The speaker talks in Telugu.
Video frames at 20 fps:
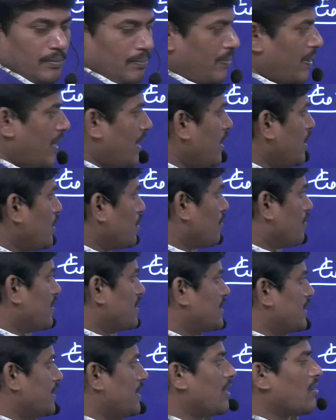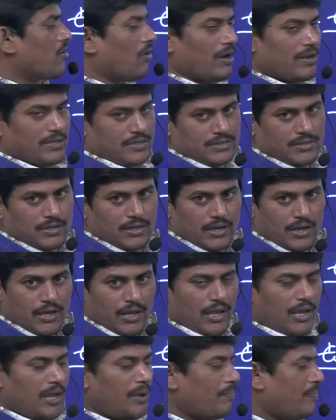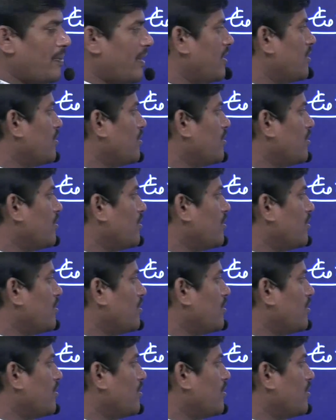ప్రీ యూనివర్సిటీ కాలేజ్ ఈ ప్రీ